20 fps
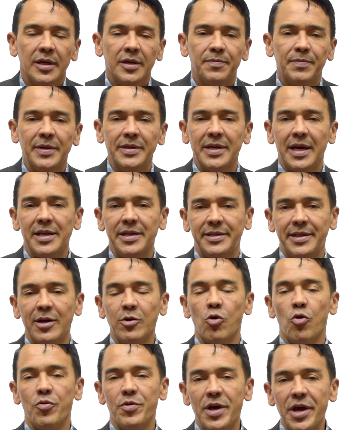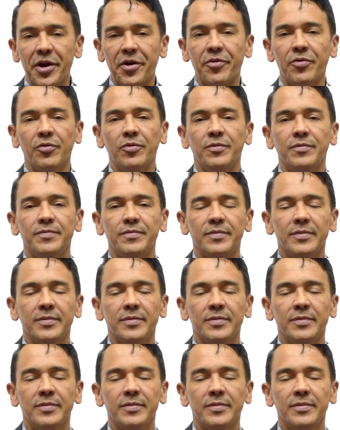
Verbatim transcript: especialista en gobierno,